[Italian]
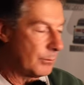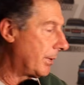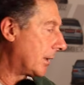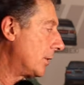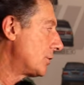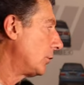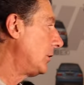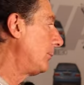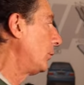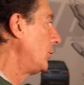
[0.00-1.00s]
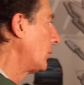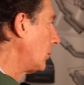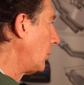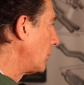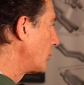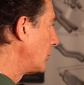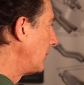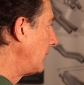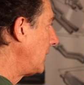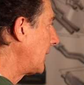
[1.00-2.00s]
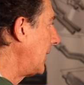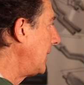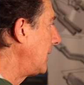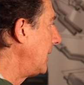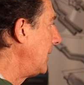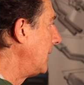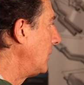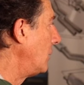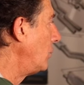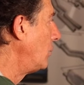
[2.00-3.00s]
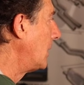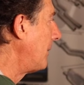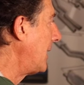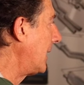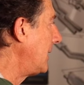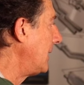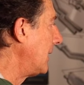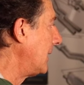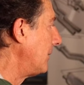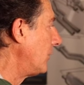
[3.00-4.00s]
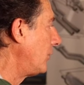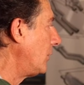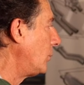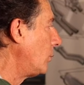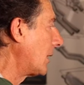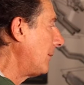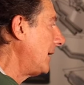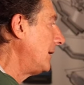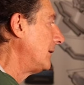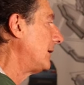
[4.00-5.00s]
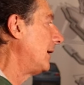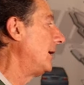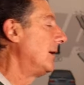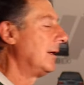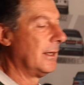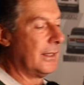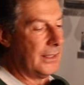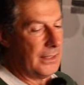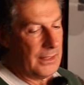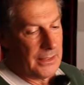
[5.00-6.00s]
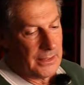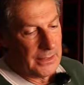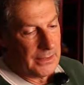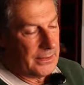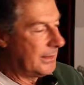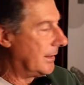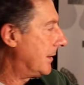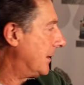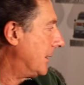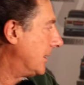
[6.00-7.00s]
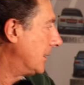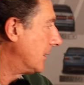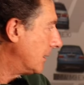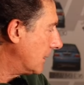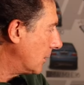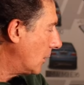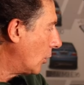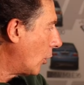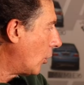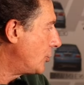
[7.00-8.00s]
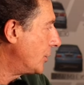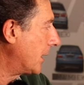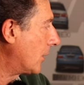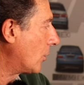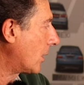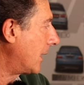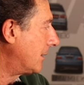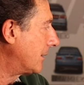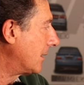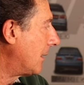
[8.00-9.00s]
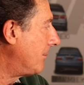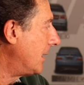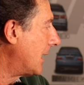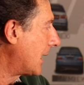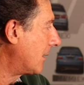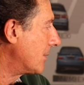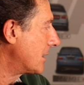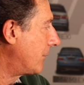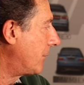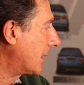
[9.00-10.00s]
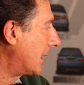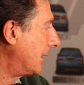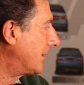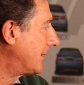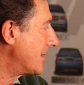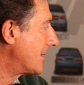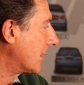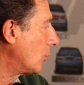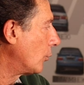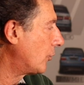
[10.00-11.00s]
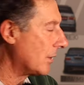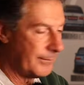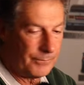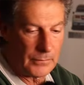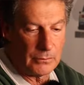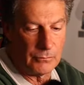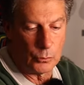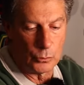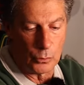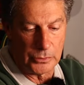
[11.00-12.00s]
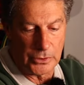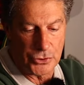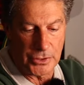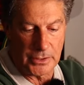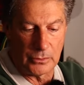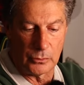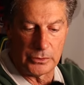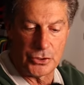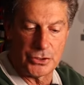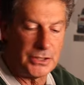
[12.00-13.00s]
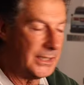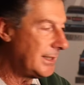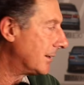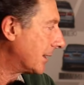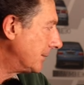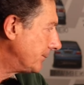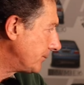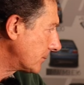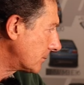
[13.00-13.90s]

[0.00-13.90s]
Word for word: Per questo tipo di orologio direi che una macchina sicuramente eh, logica e corretta da abbinare, questa Ferrari testa rossa, V12, 12 cilindri,